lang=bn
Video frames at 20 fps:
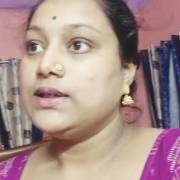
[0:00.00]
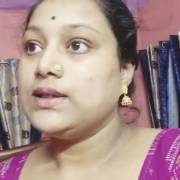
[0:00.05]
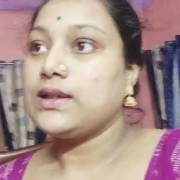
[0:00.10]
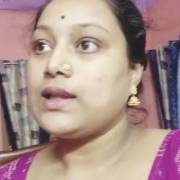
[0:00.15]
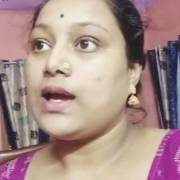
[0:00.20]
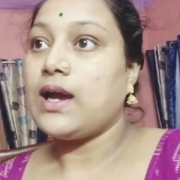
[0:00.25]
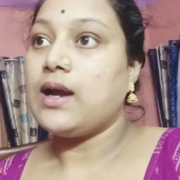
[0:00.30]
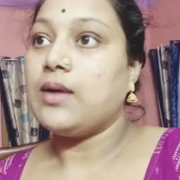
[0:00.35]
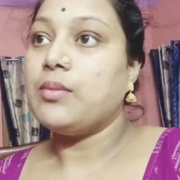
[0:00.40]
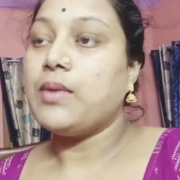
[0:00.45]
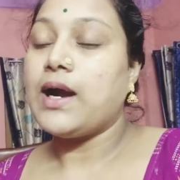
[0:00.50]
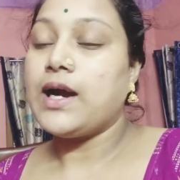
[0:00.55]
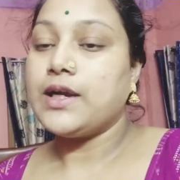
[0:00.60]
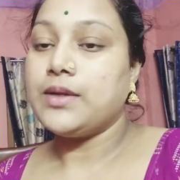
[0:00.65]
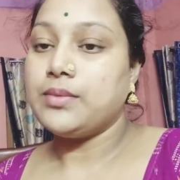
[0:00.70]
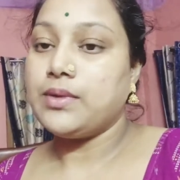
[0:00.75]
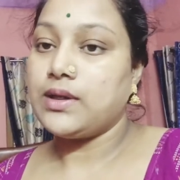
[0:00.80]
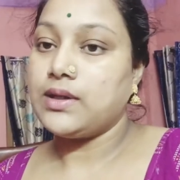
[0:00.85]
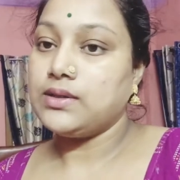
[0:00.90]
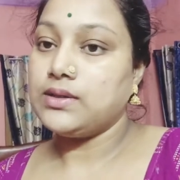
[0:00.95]
তা
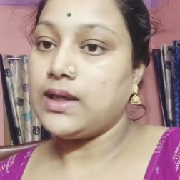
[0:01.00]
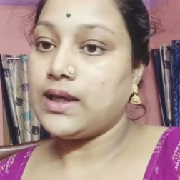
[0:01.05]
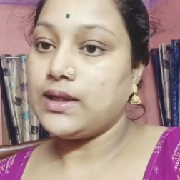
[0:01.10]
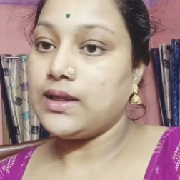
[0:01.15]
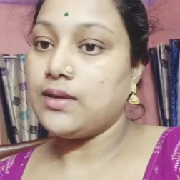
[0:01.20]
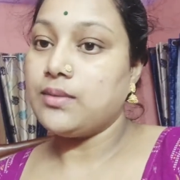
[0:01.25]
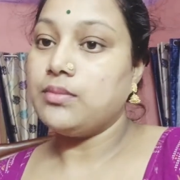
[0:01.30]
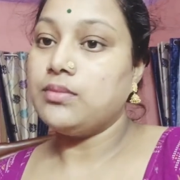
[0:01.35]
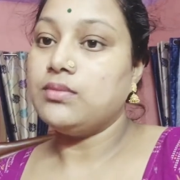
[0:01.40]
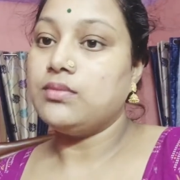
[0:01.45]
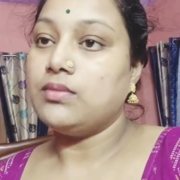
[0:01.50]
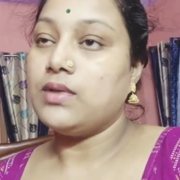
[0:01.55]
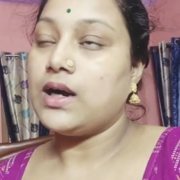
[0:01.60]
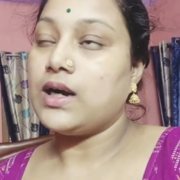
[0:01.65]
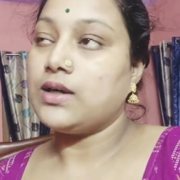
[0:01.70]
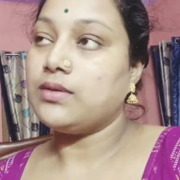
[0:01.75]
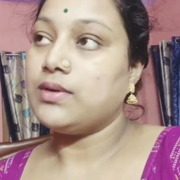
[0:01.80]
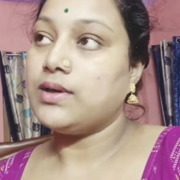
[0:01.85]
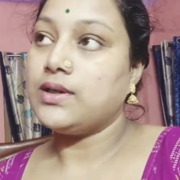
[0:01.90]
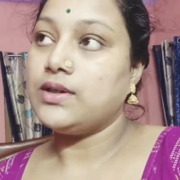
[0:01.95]
বারবার দাদা
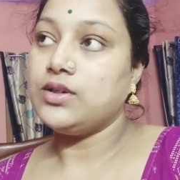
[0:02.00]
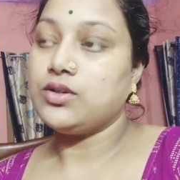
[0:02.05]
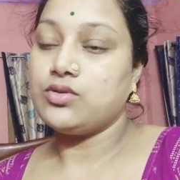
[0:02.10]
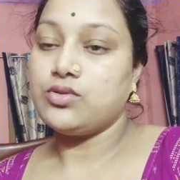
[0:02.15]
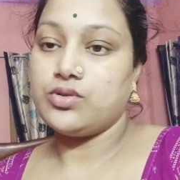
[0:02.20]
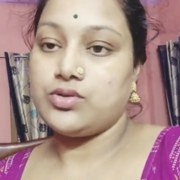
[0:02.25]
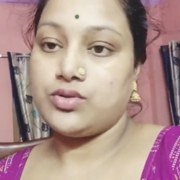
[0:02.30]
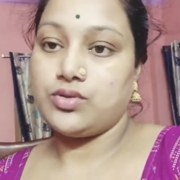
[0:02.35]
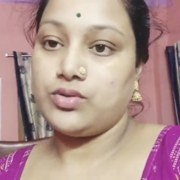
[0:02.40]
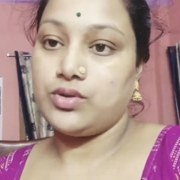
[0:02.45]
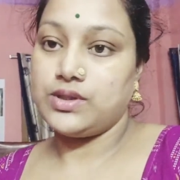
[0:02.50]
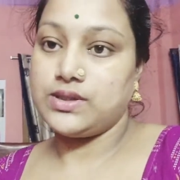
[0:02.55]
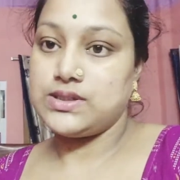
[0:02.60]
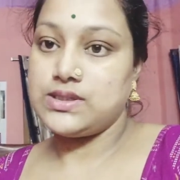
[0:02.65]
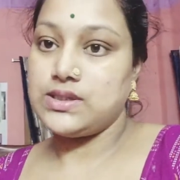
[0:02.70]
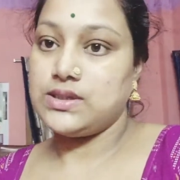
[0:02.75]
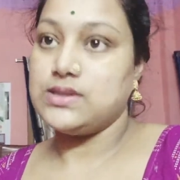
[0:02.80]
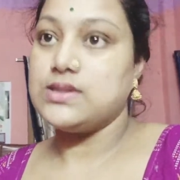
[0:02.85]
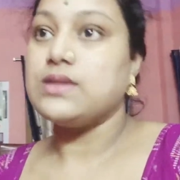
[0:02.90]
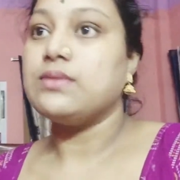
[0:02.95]
বারবার রিকোয়েস্ট করেছে
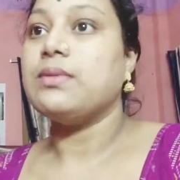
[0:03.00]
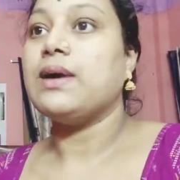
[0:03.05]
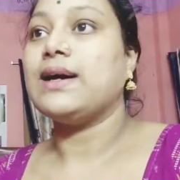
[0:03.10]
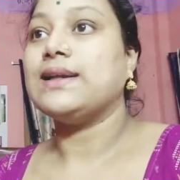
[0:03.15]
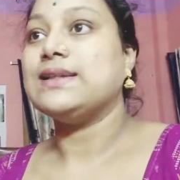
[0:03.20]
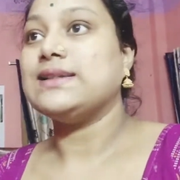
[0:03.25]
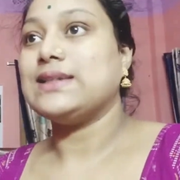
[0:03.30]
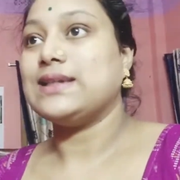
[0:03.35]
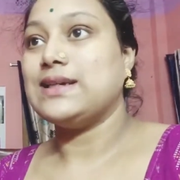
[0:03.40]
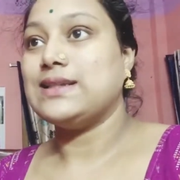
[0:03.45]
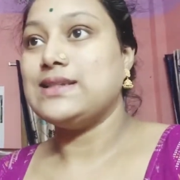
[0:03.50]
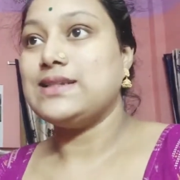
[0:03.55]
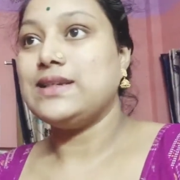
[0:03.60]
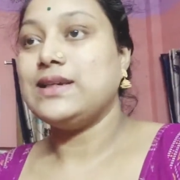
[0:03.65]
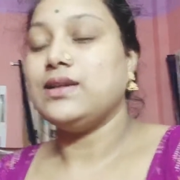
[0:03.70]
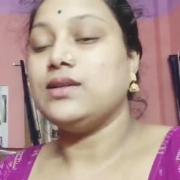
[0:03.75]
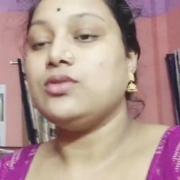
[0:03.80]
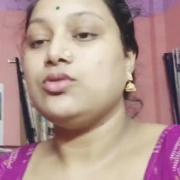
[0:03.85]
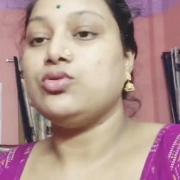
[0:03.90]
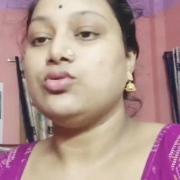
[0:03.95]
যে বাচ্চা আছে
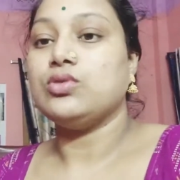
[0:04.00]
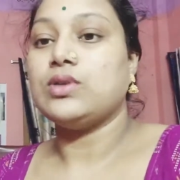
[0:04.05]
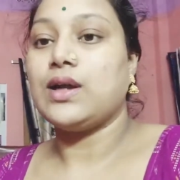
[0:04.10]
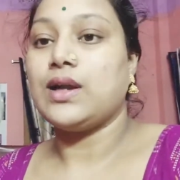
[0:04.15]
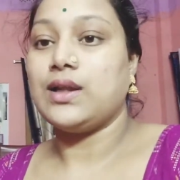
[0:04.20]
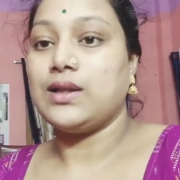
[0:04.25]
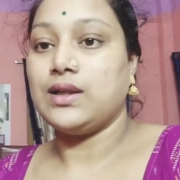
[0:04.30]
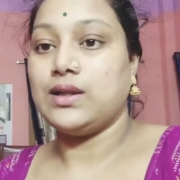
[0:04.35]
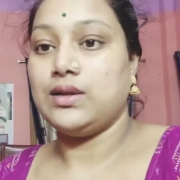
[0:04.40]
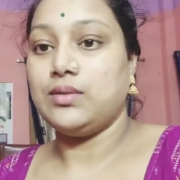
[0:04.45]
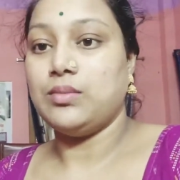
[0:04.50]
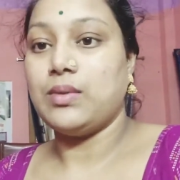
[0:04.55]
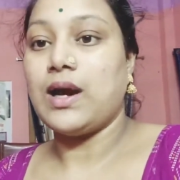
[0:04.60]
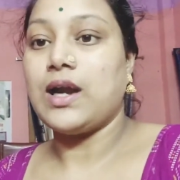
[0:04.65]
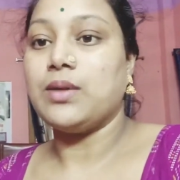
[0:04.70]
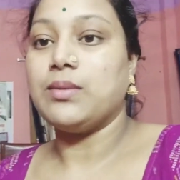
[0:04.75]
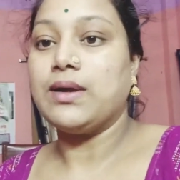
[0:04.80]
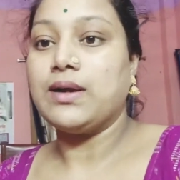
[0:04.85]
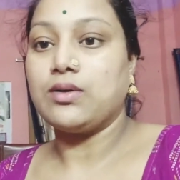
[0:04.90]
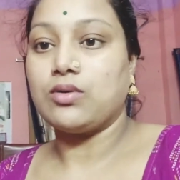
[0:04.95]
একটু তাড়াতাড়ি
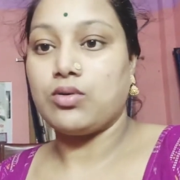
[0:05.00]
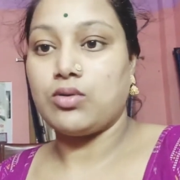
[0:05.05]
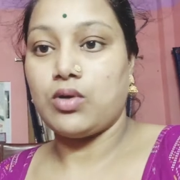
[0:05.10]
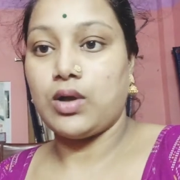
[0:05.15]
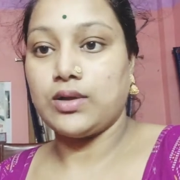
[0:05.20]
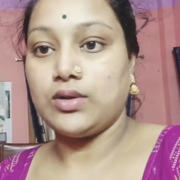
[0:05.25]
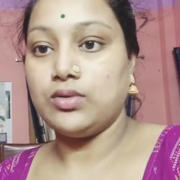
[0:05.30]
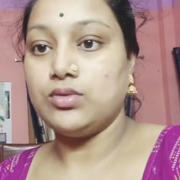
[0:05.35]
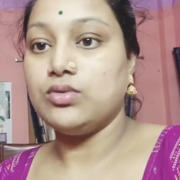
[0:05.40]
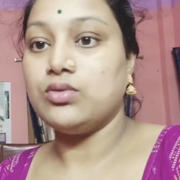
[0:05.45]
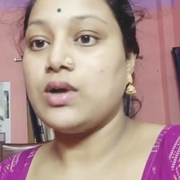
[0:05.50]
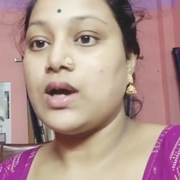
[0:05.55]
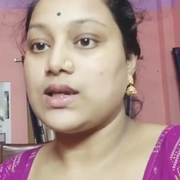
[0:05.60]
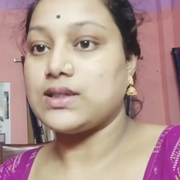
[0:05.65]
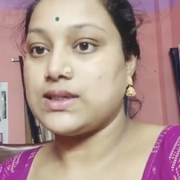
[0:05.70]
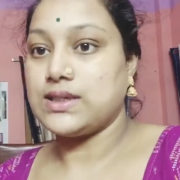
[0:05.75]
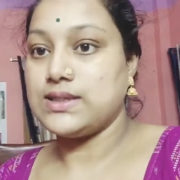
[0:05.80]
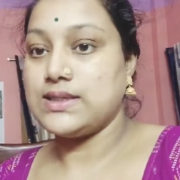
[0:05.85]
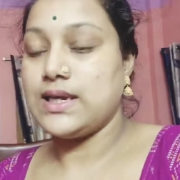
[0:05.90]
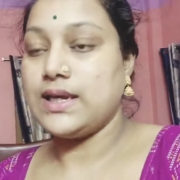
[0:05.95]
বারবার অত দূর
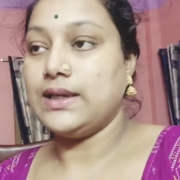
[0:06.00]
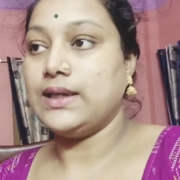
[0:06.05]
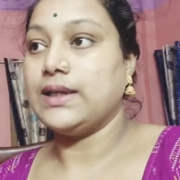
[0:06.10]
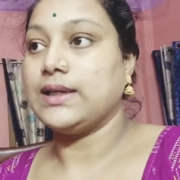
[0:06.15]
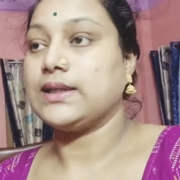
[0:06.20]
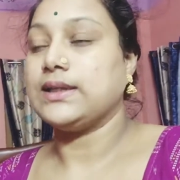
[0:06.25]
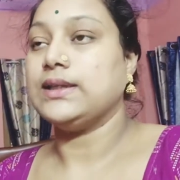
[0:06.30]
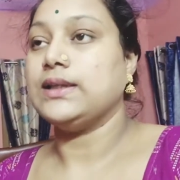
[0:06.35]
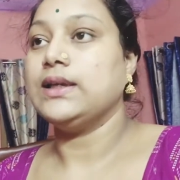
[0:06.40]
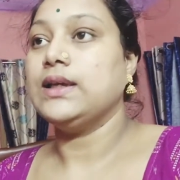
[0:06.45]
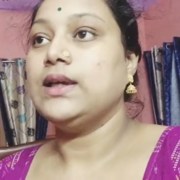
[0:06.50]
আসা যায় নাকি